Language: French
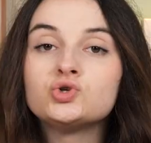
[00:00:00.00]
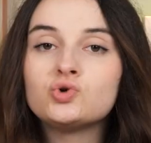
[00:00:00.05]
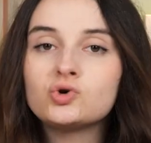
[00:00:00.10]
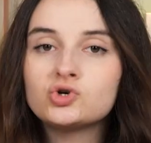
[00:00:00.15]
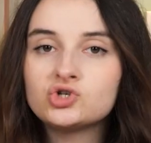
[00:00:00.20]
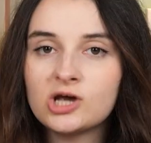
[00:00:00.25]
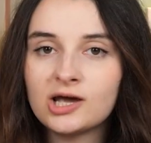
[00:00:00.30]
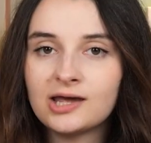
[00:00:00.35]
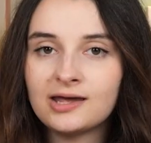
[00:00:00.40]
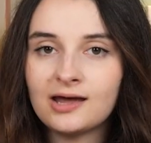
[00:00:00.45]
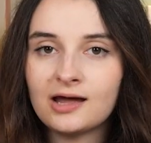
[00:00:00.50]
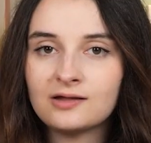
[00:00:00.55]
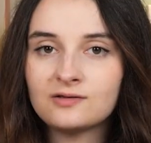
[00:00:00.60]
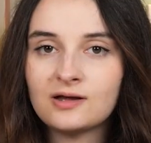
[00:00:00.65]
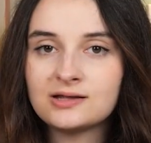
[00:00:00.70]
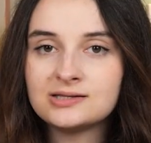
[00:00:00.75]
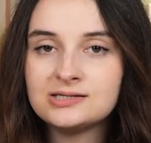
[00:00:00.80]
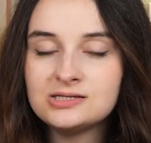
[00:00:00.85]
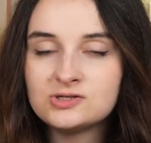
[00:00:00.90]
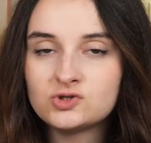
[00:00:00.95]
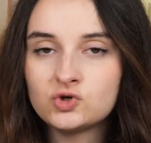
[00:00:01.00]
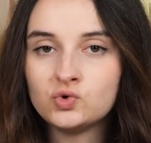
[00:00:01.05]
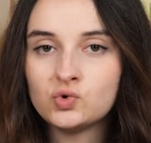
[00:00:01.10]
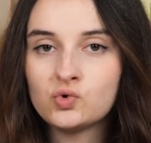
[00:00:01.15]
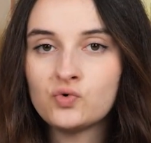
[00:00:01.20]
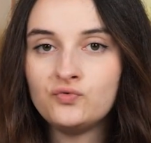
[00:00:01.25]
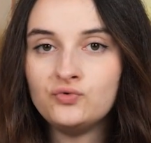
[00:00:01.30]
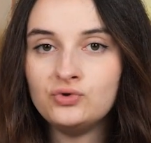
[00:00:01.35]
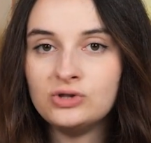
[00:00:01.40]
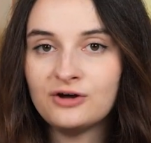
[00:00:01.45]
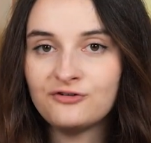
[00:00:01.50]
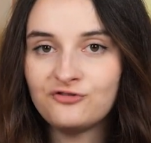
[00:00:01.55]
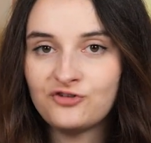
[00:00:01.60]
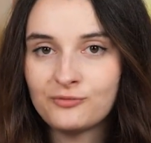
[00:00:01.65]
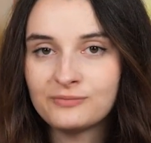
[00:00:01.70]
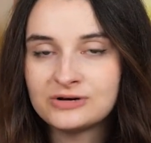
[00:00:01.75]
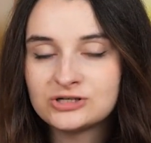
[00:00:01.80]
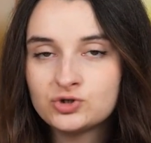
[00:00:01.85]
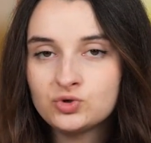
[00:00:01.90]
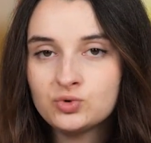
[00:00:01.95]
Sur chaque carte indice se trouve une
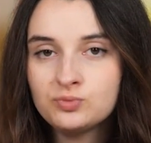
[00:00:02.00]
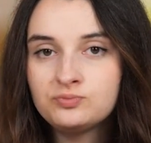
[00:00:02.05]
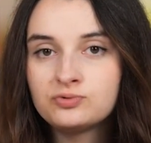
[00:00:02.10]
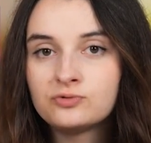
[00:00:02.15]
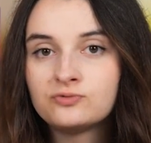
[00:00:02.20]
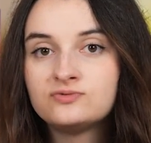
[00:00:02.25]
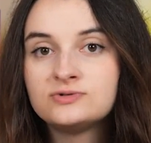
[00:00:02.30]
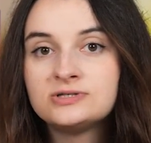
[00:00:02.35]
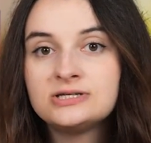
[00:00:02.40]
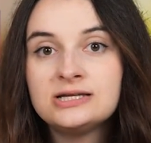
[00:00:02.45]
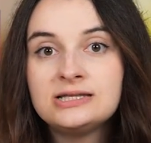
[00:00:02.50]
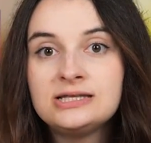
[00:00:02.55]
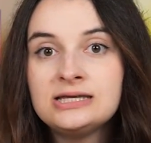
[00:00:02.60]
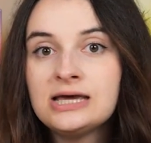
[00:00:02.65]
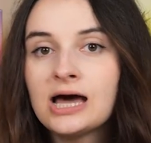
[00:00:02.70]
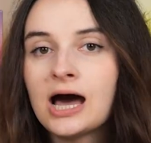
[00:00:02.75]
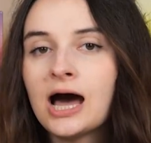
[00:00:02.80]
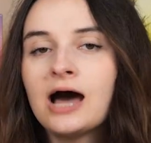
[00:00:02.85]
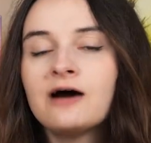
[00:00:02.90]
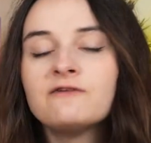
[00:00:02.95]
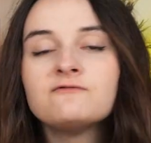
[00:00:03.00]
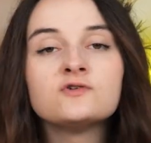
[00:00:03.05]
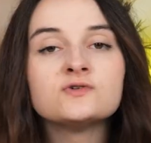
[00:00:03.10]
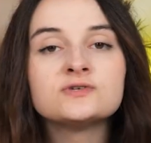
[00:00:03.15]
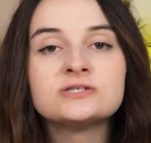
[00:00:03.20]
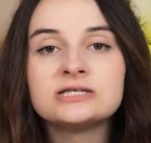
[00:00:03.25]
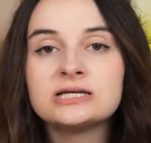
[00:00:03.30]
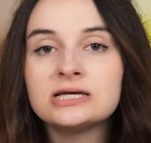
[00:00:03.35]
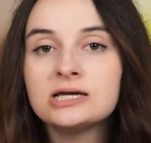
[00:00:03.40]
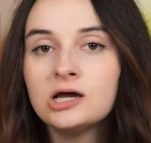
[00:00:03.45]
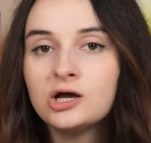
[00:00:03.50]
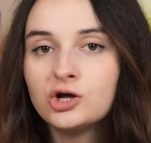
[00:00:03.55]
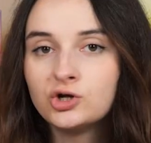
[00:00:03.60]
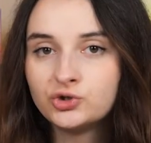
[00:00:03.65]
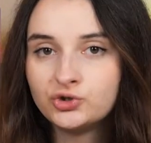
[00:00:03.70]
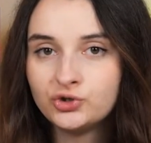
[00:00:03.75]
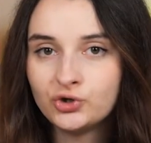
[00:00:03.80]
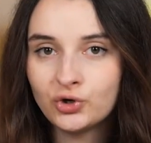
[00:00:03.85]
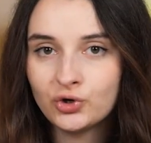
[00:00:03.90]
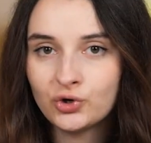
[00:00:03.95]
information pour vous aider à avancer
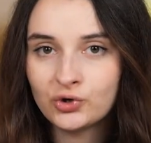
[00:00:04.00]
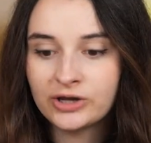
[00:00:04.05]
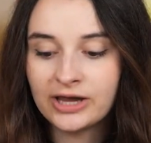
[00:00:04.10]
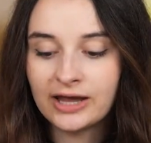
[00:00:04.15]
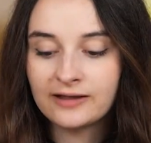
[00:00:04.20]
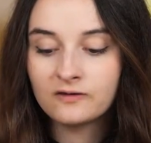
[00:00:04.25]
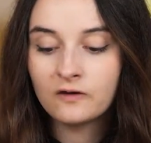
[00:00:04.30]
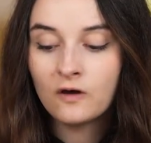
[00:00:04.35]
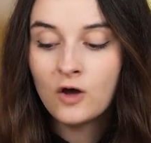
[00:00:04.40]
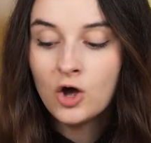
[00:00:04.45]
dans l'enquête.